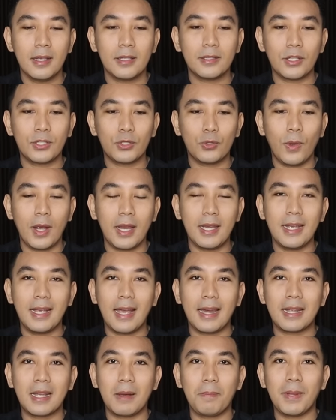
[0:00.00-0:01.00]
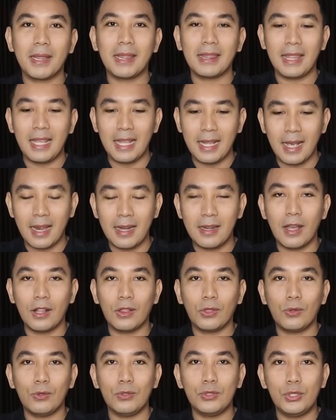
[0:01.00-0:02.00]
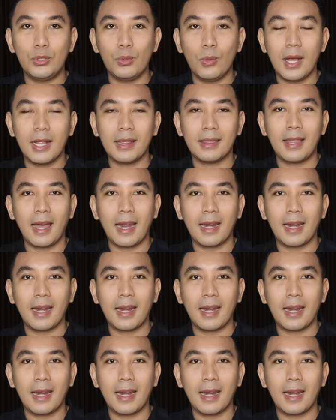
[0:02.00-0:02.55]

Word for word: sesuai dengan kepentingan dan tujuan